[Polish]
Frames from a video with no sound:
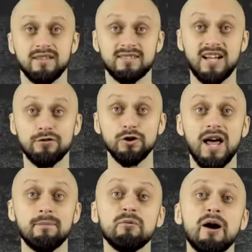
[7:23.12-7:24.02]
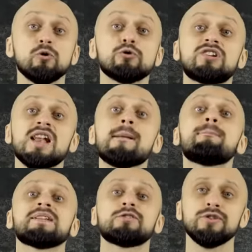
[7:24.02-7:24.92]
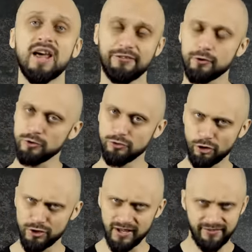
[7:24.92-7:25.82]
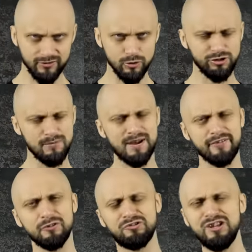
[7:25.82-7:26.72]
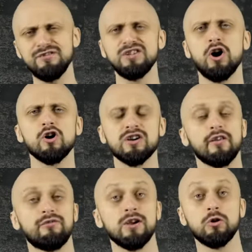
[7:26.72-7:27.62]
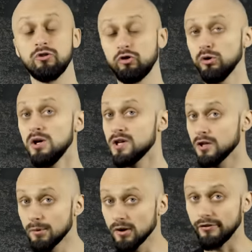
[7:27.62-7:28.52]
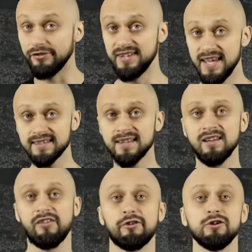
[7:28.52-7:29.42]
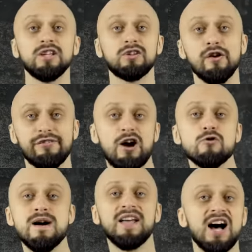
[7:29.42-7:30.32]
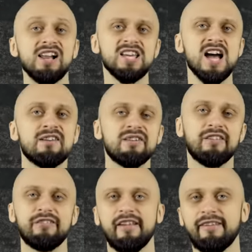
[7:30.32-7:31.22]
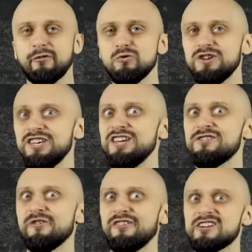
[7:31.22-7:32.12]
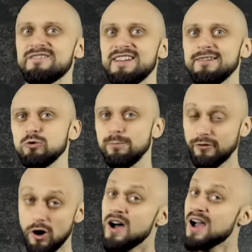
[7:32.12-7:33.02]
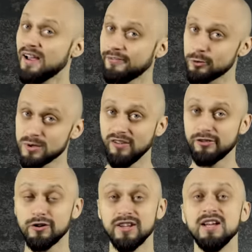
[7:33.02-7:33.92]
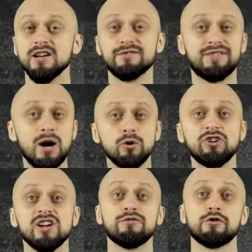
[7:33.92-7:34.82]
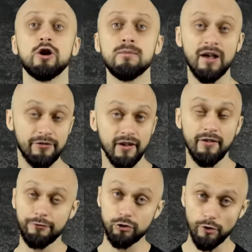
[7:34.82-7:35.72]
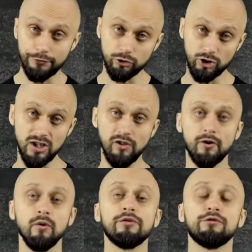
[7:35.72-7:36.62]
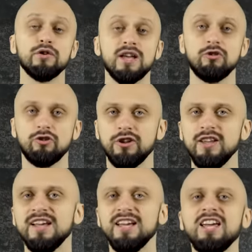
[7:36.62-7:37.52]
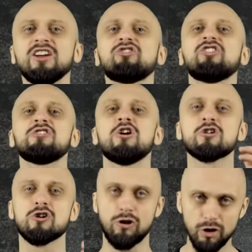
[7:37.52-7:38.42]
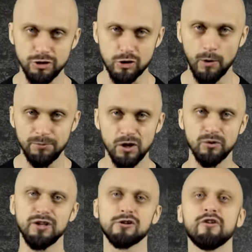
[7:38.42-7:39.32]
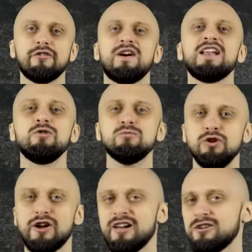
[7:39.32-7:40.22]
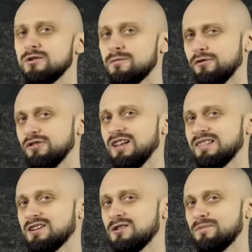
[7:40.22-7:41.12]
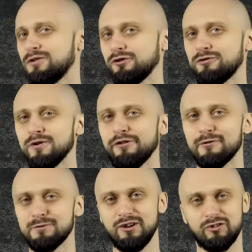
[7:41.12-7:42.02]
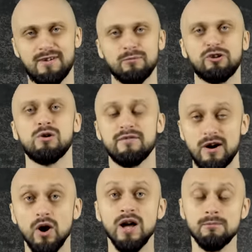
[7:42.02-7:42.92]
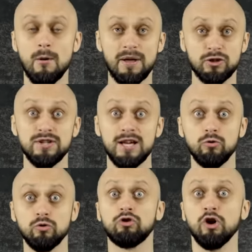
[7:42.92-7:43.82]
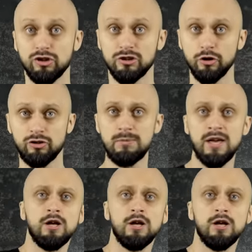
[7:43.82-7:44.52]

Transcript: Ta wojna była już dla Patona skończona i zaczął się bardzo dziwny okres w jego życiu, no bo z jednej strony dostał medal i awans za zasługi i rozerwane dubsko, a z drugiej strony wdał się w romans z siostrzenicą swojej żony i jeszcze go koń kopnął i rozwalił mu nogę. Koń później tego dość mocno podejrzewam żałował, bo Paton jak już doszedł do siebie,